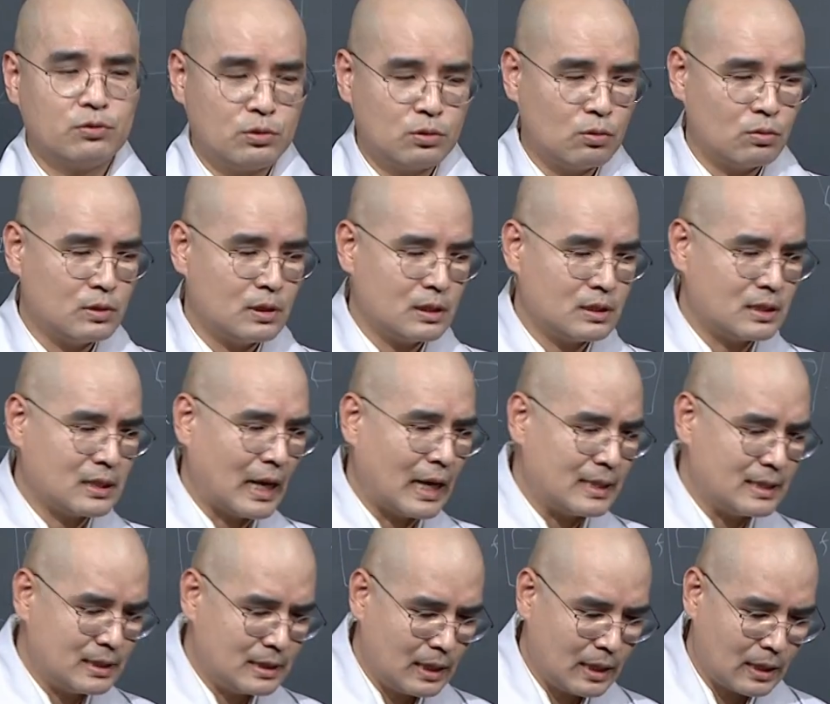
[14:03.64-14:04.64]
불도징
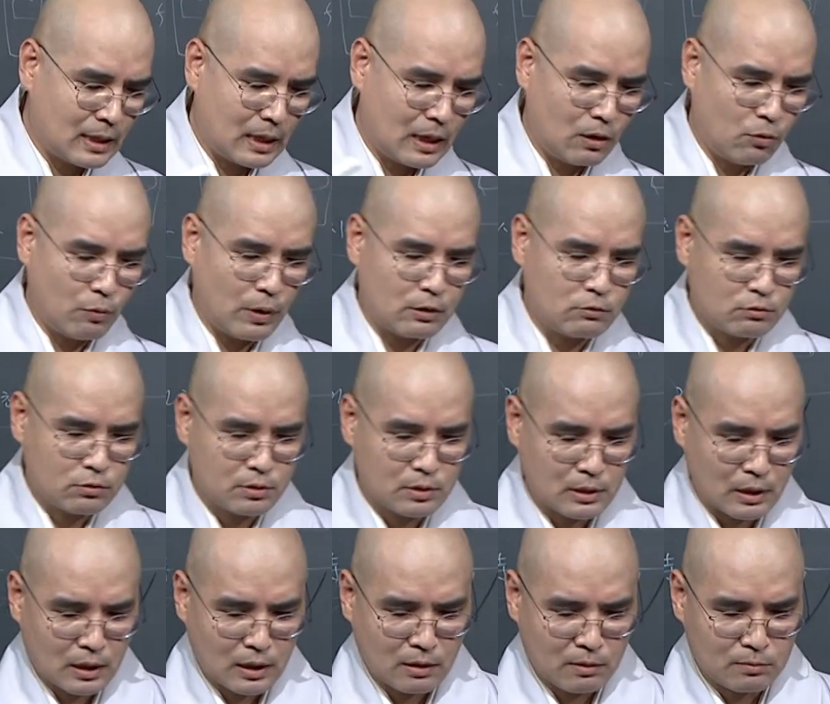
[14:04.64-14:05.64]
자체가 외국
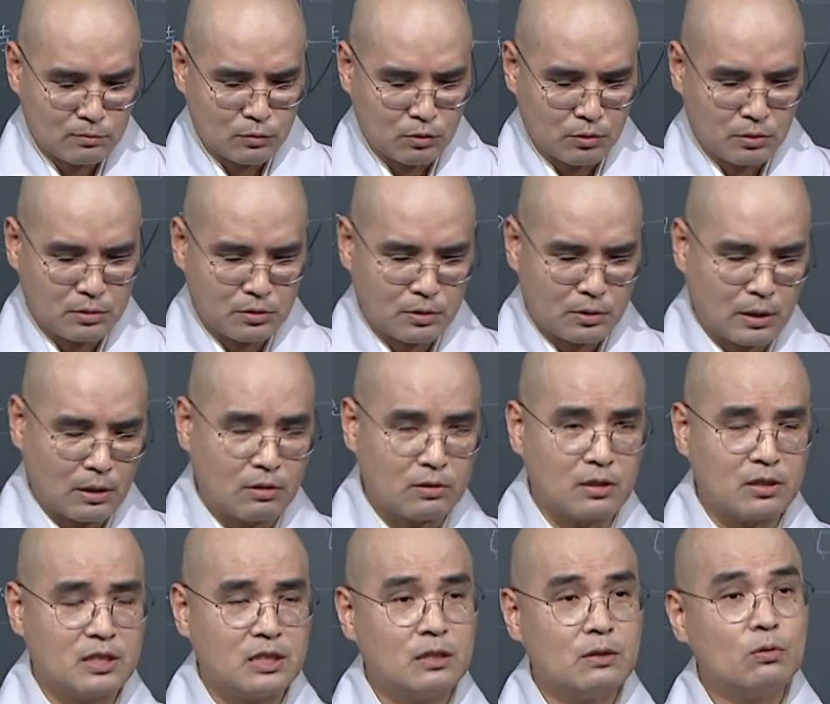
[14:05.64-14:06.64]
사람으로서의
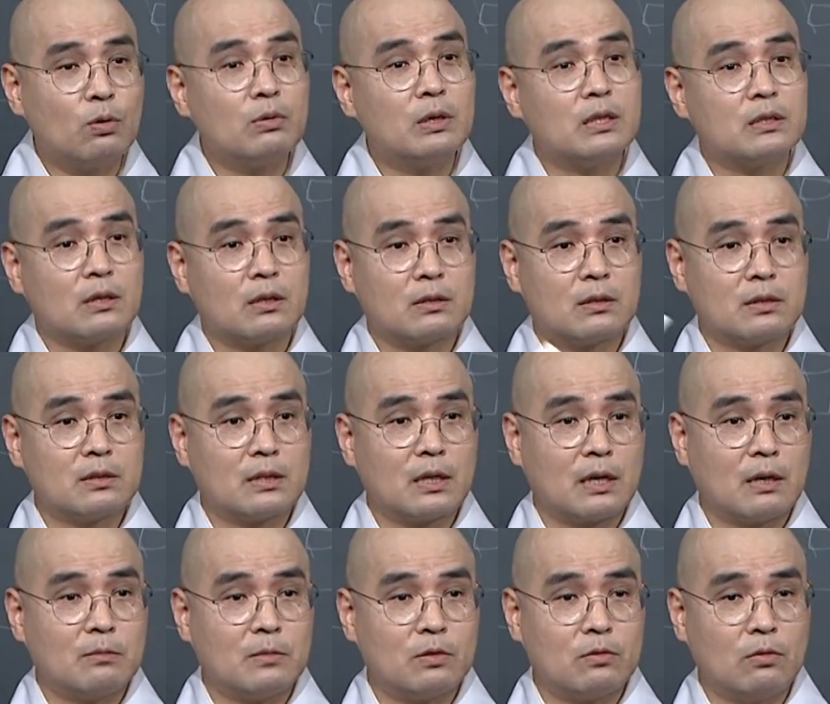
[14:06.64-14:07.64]
어떤 신통이 있었던
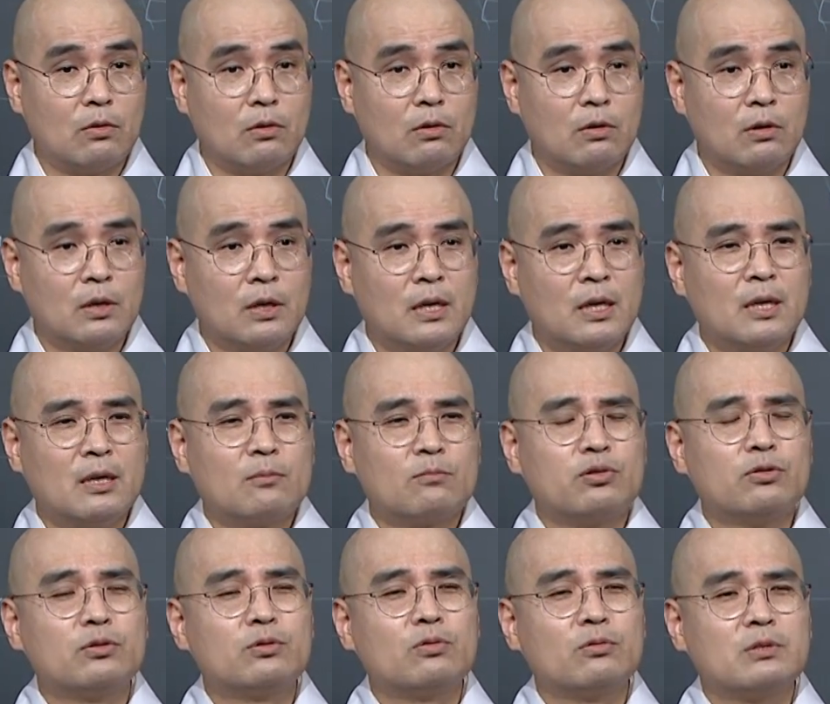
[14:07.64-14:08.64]
사람이고
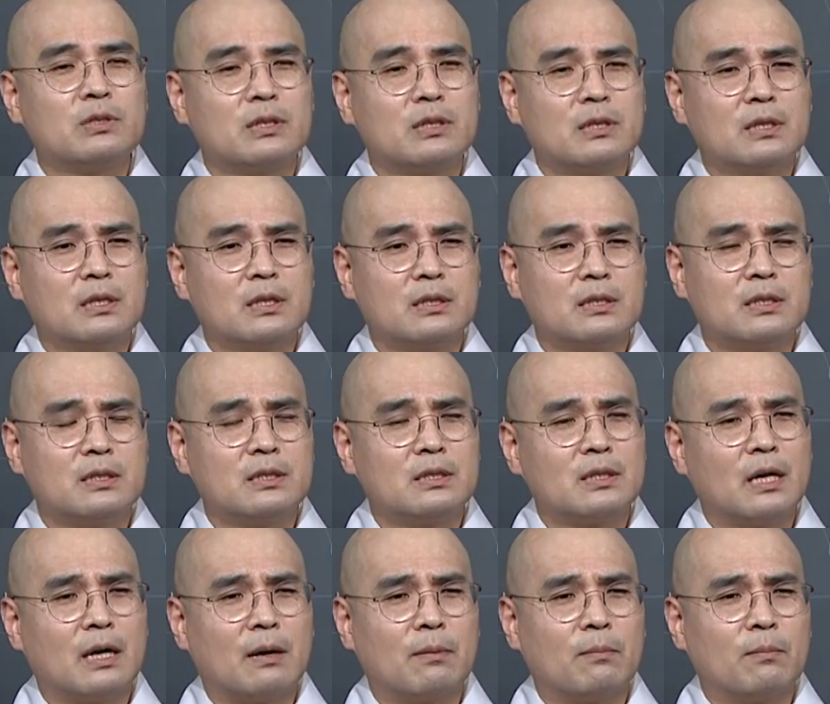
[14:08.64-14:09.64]
불도징은
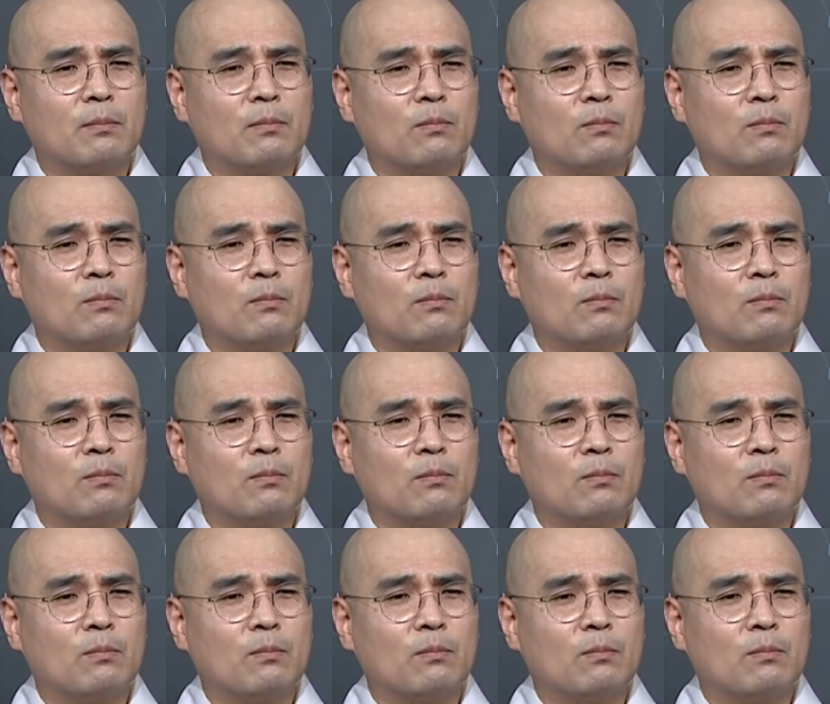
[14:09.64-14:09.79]
진짜